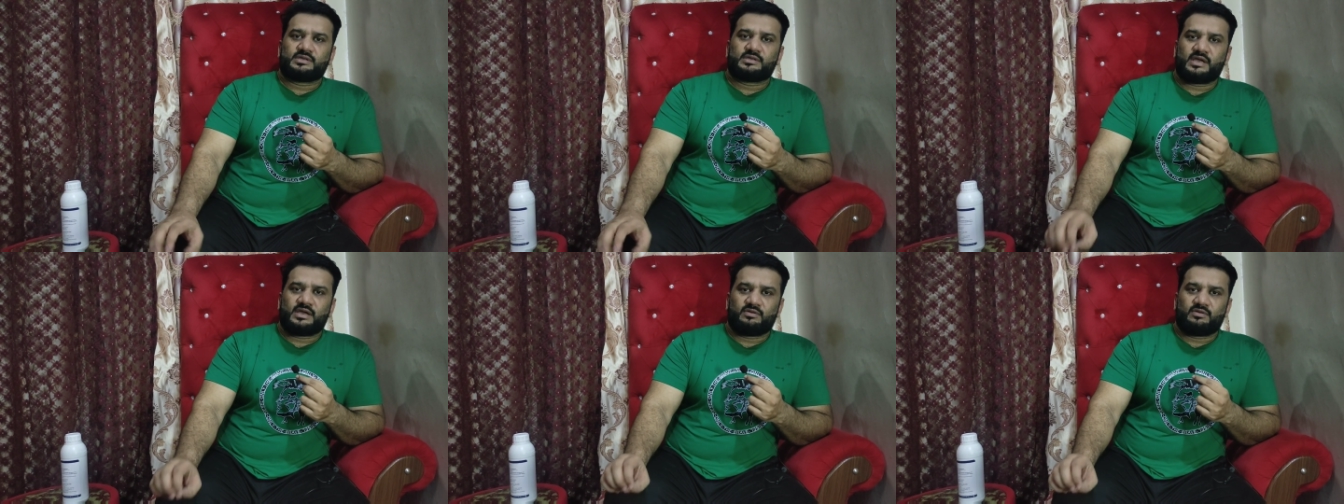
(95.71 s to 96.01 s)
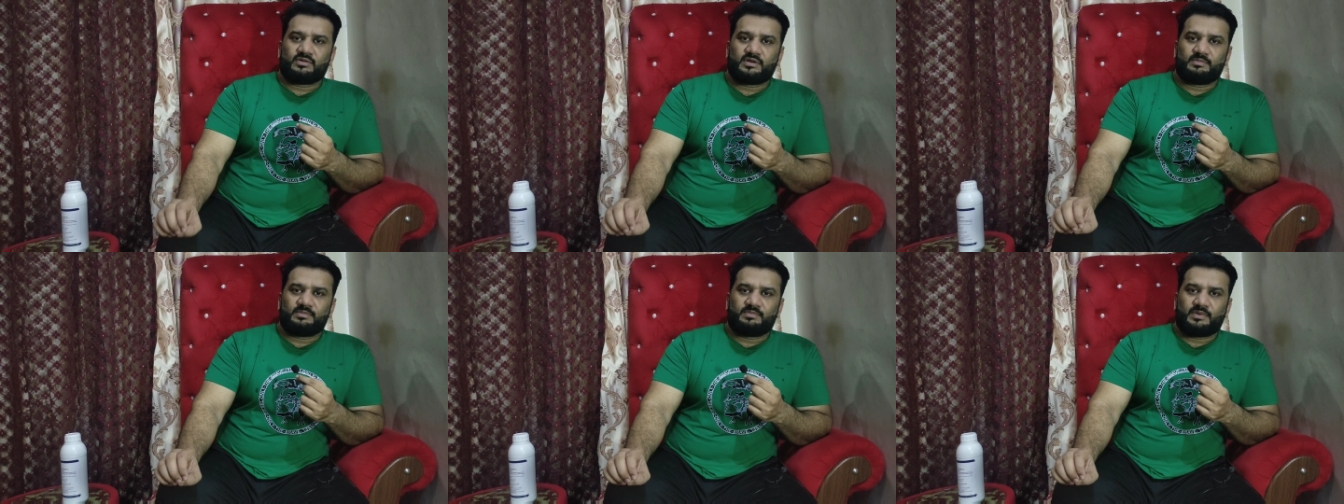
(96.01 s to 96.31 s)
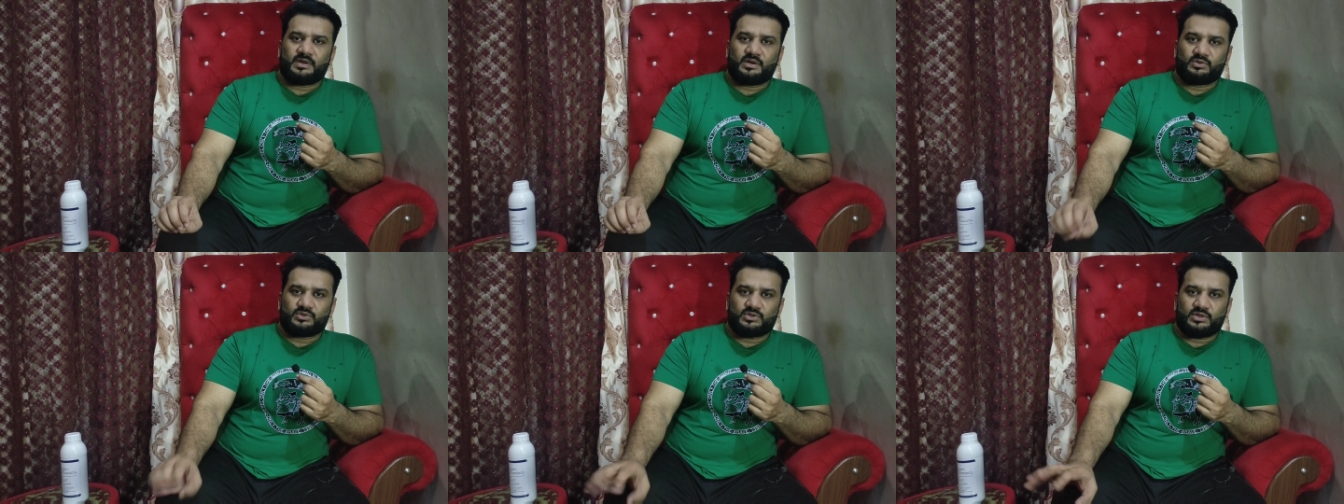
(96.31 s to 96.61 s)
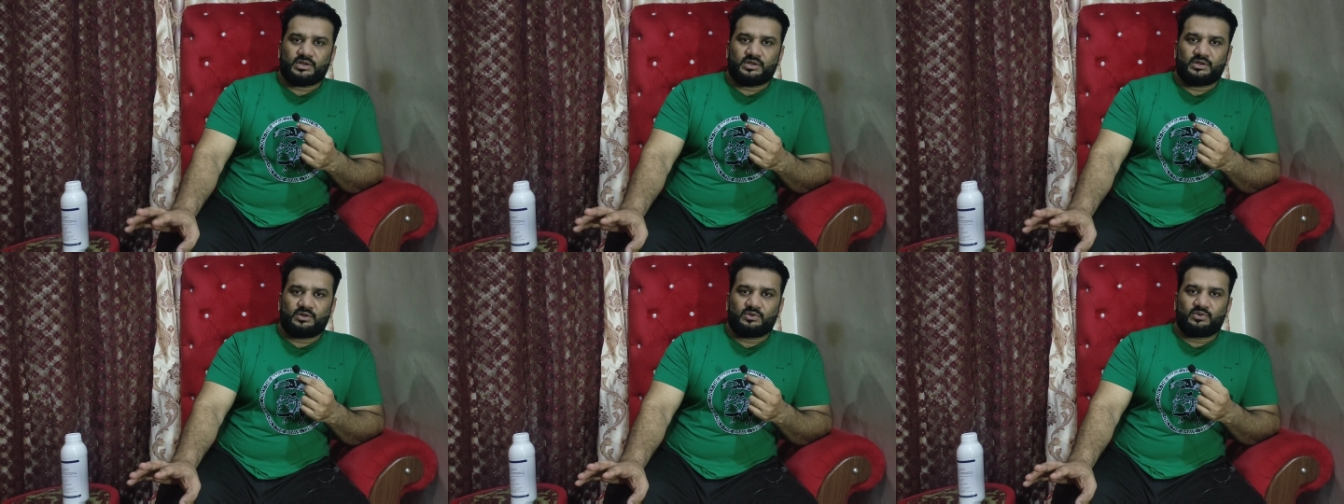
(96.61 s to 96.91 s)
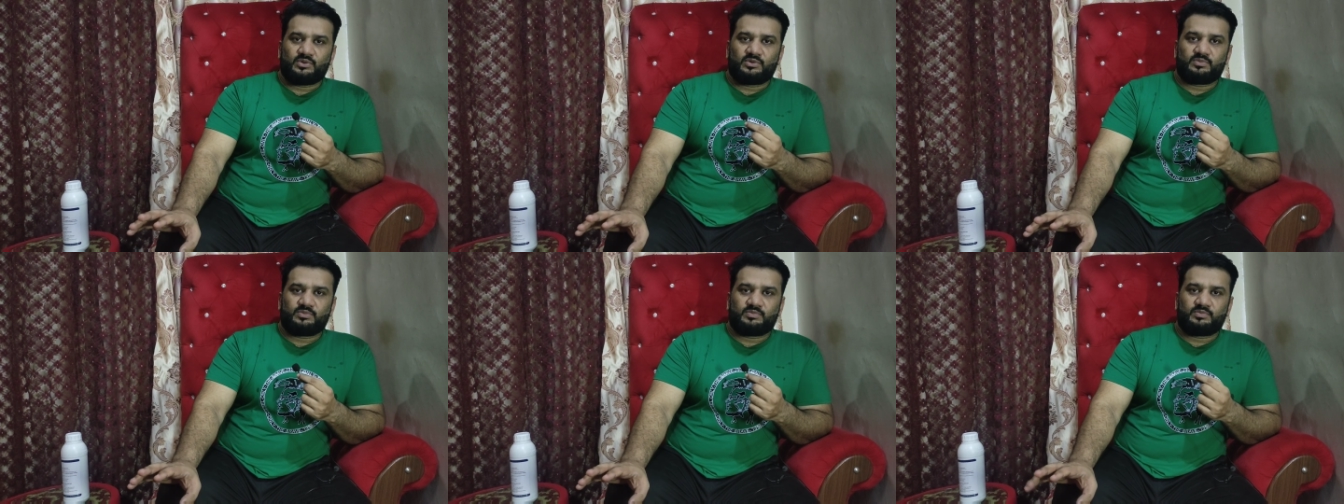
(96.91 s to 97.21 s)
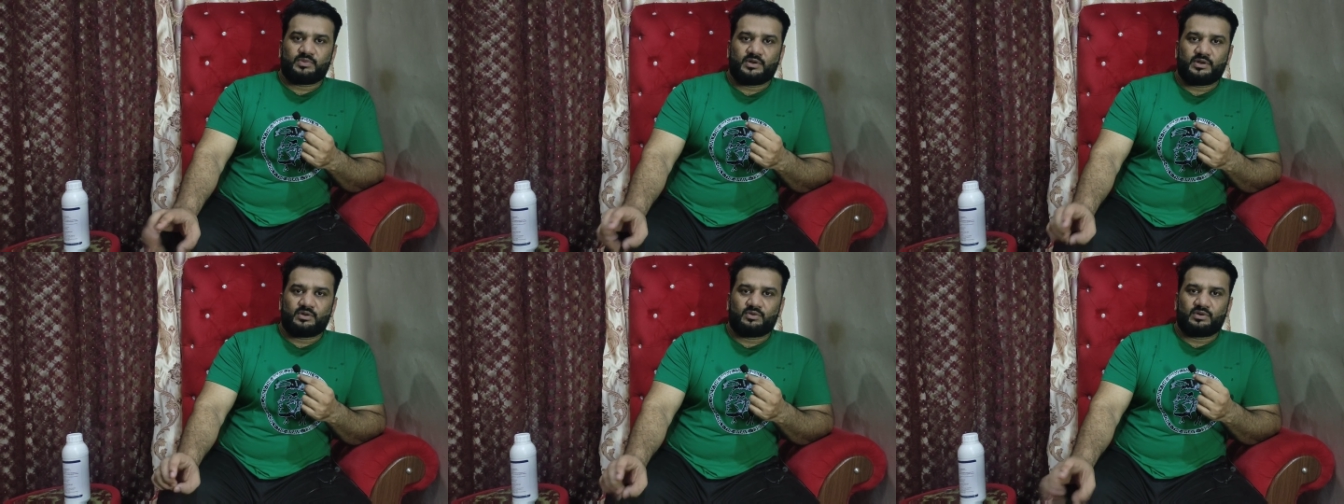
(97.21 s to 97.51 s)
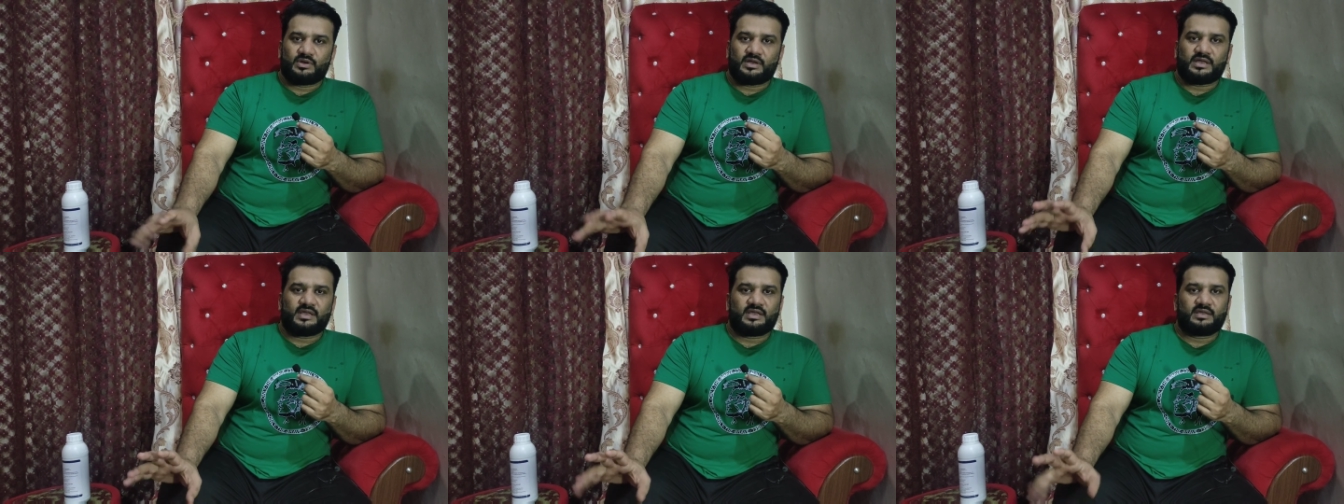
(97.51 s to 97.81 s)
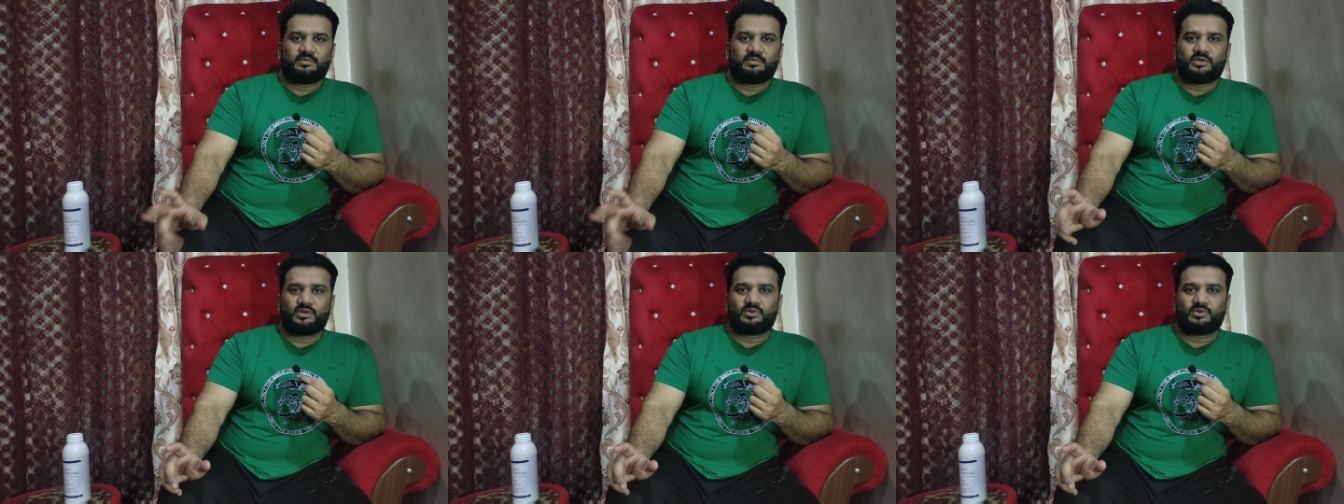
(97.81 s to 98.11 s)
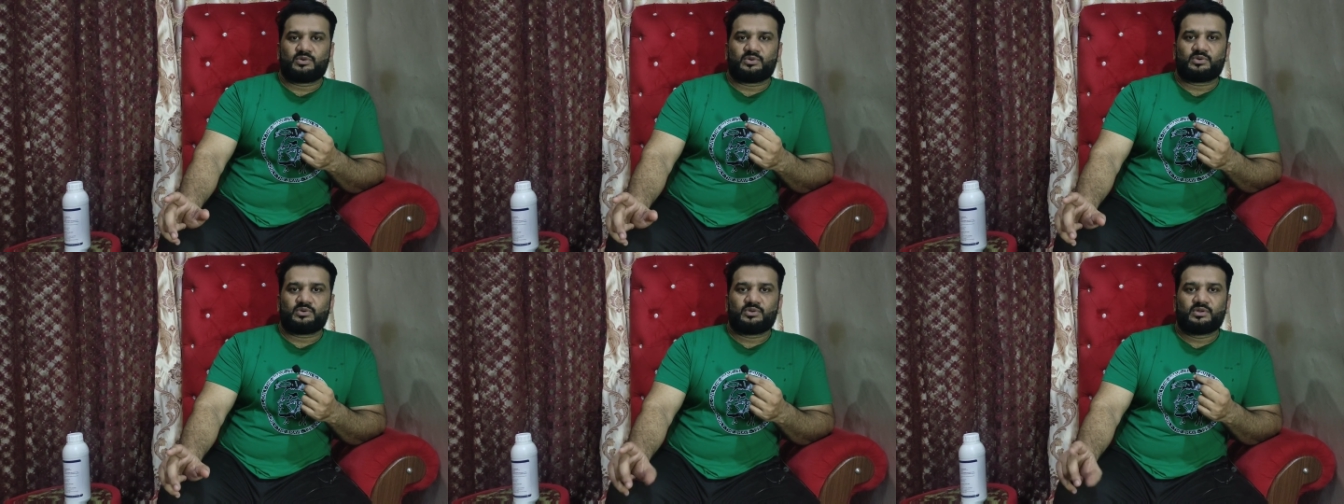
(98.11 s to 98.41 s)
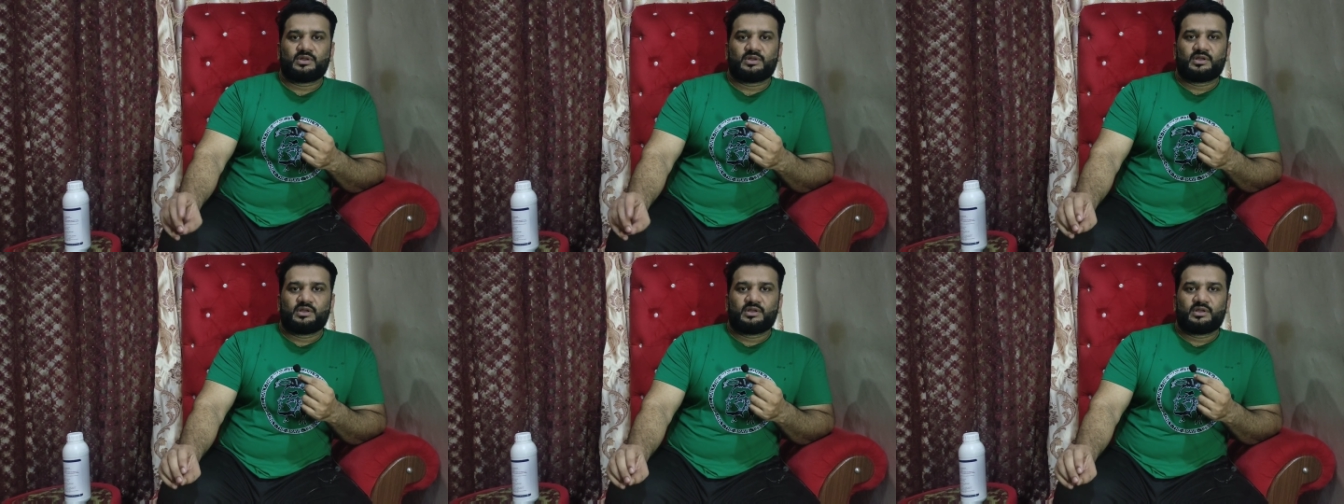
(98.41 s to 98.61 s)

चाहे उनके पर उतरे हों बिल्कुल नंगी भी हों